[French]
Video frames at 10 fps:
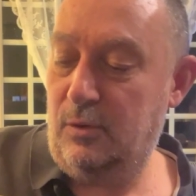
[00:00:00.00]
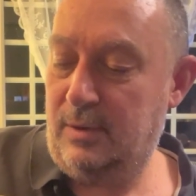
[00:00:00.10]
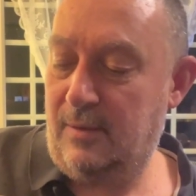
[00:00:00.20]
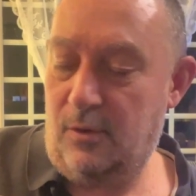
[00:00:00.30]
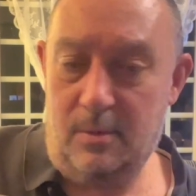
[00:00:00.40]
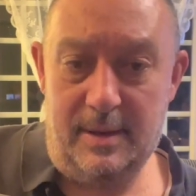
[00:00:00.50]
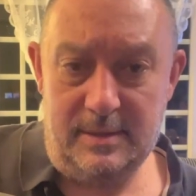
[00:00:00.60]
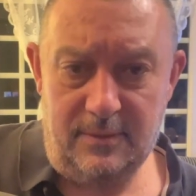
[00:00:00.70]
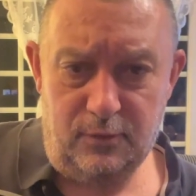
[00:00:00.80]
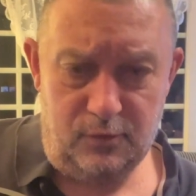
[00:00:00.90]
avant, bah, c'est
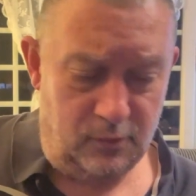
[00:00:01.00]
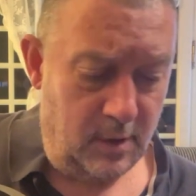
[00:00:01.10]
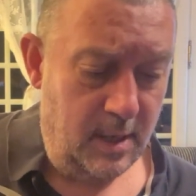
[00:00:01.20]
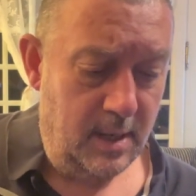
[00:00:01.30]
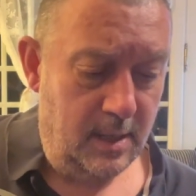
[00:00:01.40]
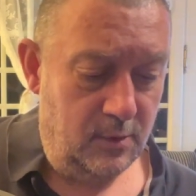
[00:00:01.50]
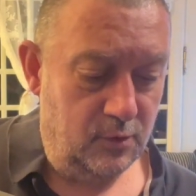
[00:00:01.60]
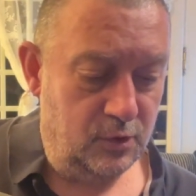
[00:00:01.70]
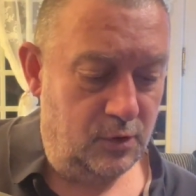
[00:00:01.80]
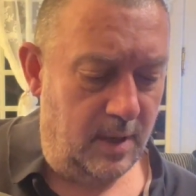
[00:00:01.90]
foutu. Donc je
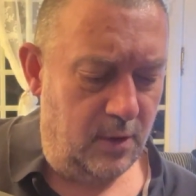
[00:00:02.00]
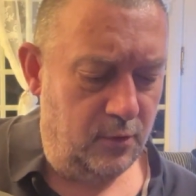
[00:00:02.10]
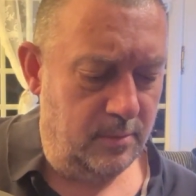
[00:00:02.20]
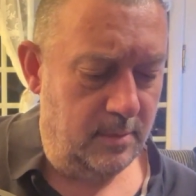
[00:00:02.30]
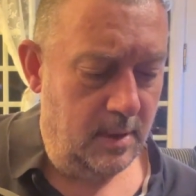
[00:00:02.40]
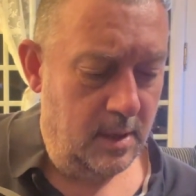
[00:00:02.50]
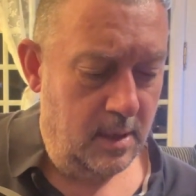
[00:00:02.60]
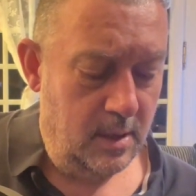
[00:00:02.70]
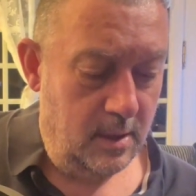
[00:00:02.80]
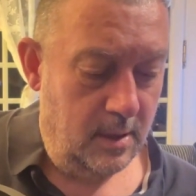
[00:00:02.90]
le rallume.
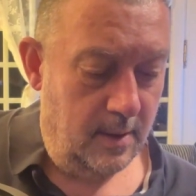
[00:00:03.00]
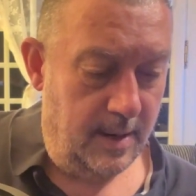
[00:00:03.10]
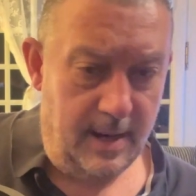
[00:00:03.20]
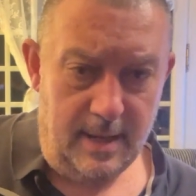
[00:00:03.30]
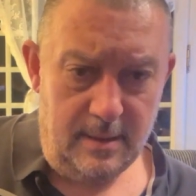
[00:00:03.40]
Voilà.